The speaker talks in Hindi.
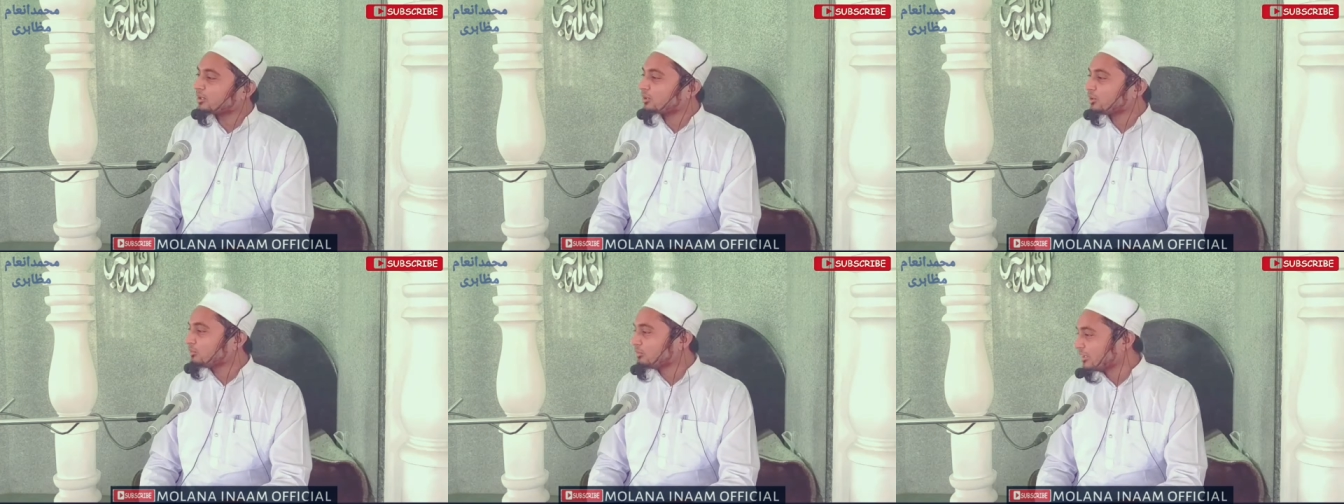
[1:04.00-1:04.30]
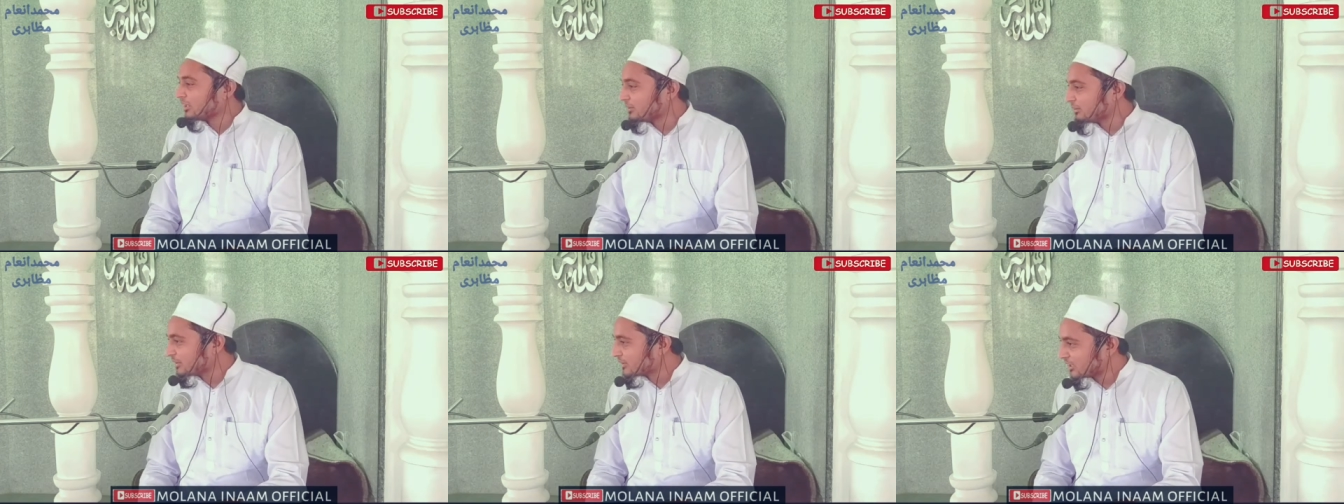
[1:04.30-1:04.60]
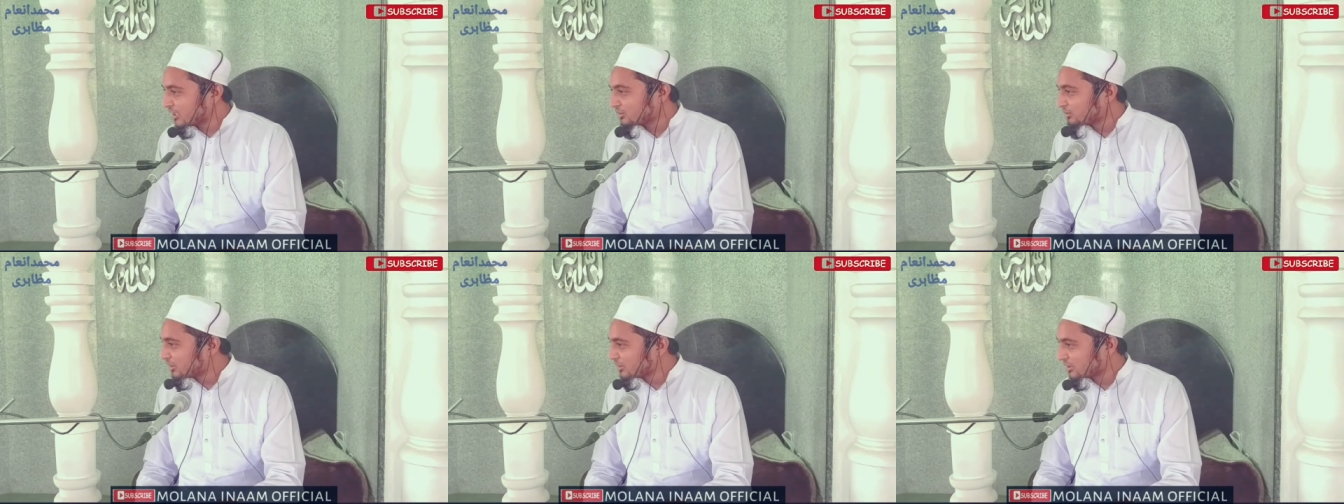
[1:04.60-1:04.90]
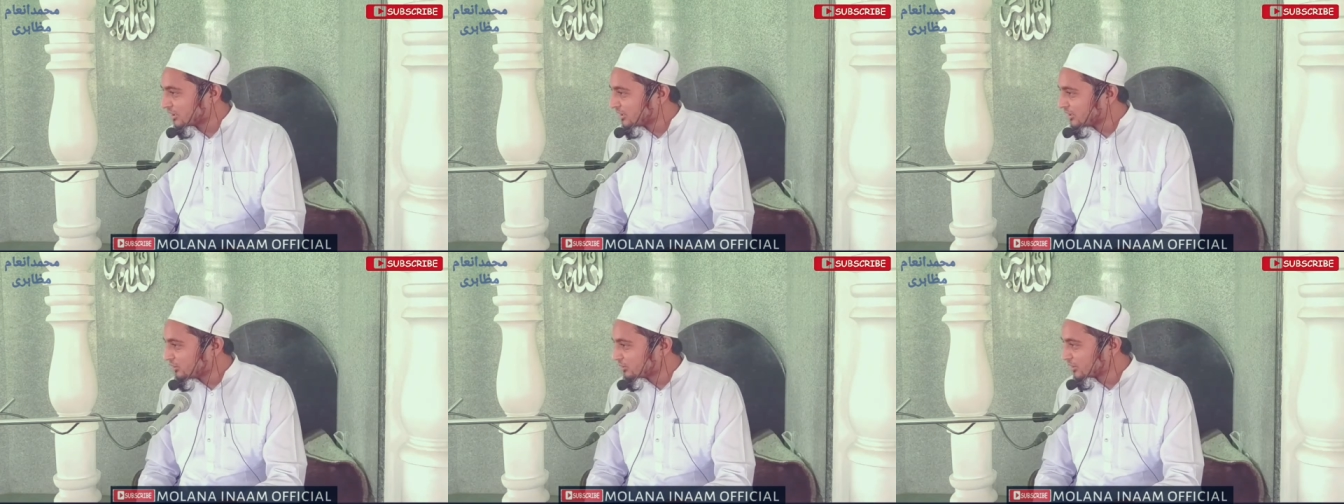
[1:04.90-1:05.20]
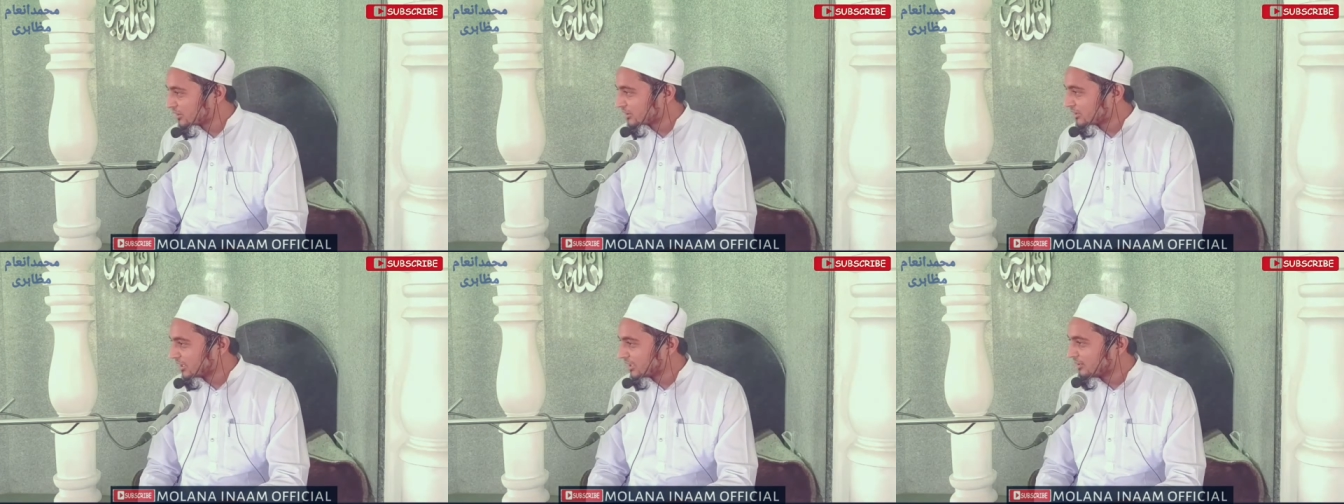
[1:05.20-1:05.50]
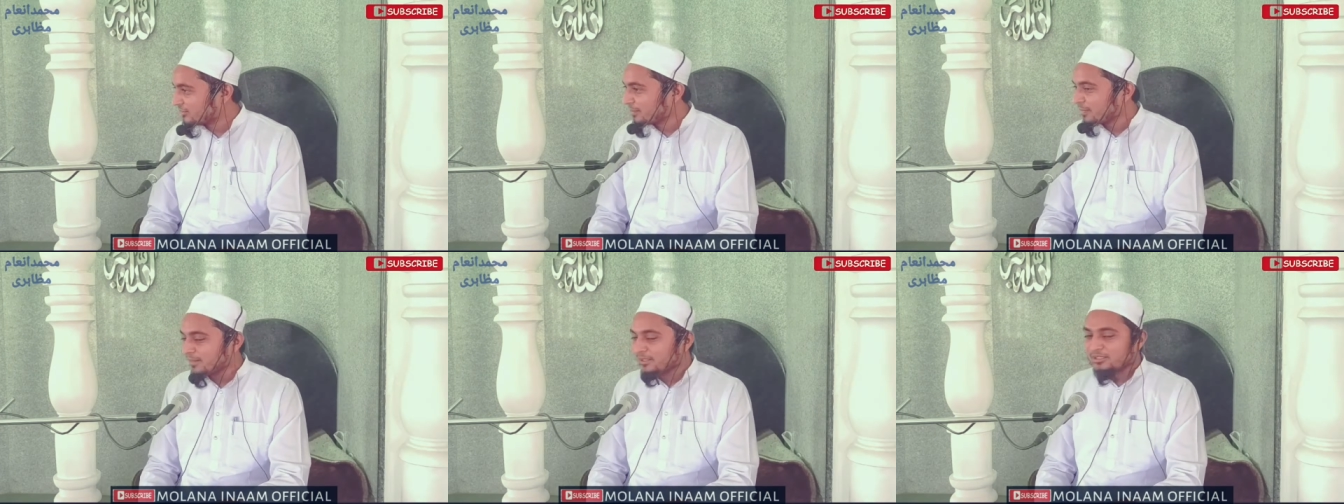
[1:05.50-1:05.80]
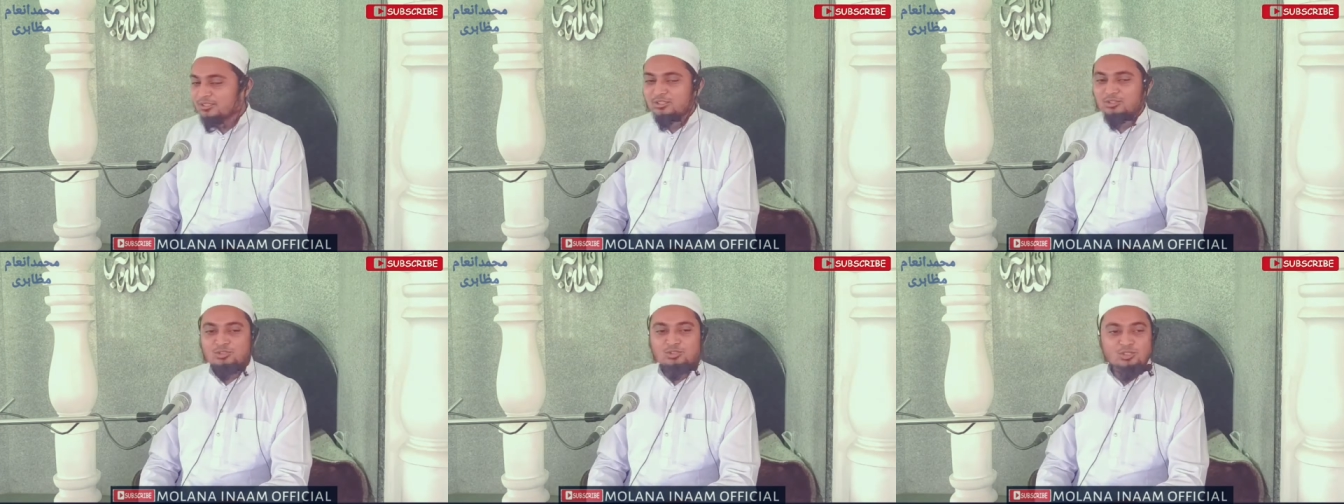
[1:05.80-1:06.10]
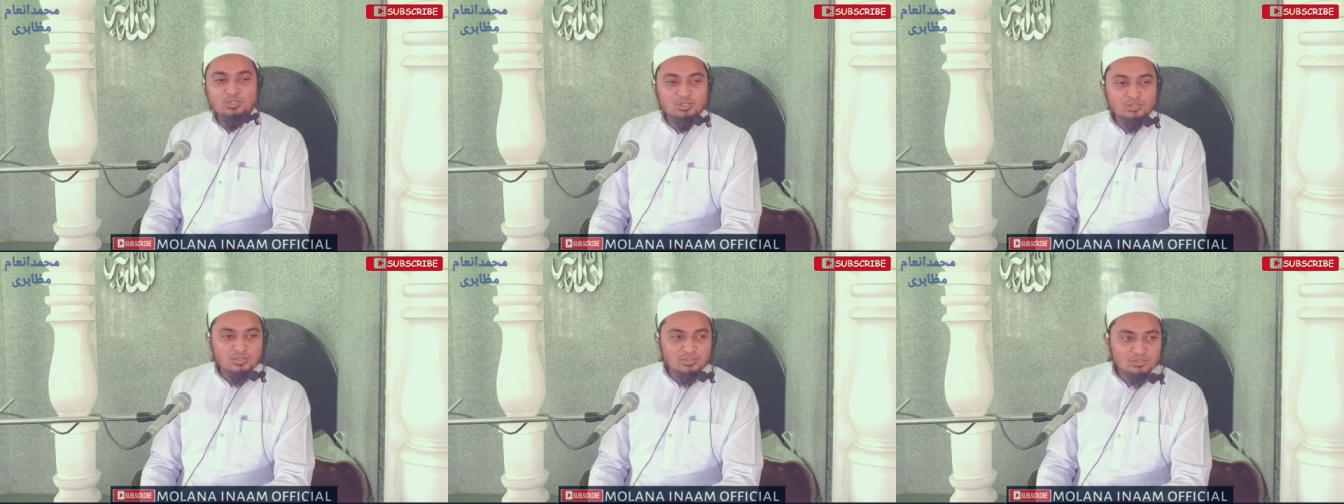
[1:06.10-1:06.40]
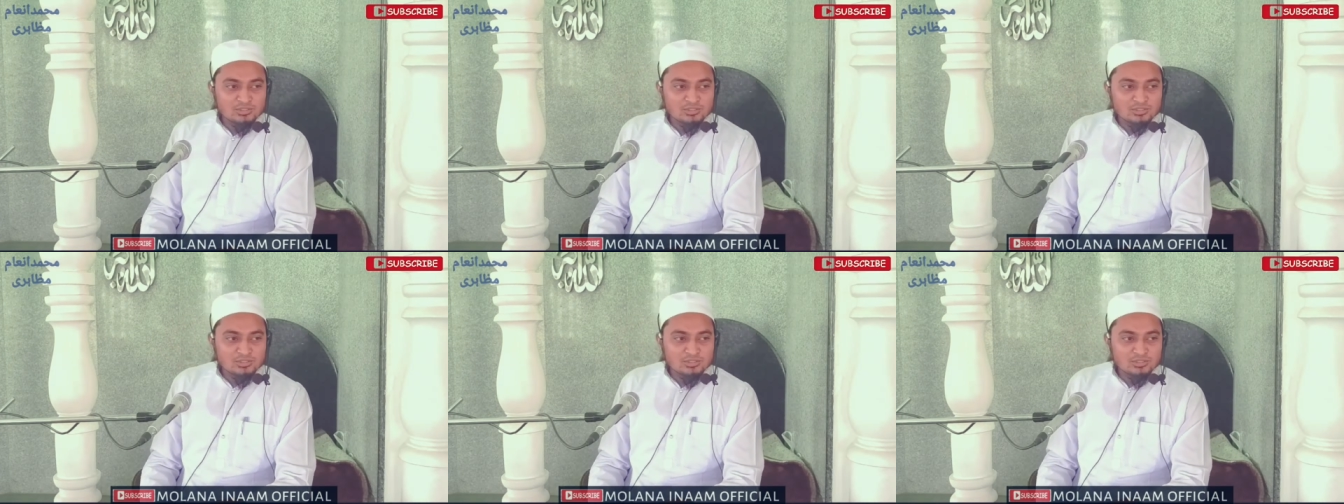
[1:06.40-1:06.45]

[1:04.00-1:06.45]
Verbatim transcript: का कोई वली बन जाए तो ऐसा नहीं हो सकता तो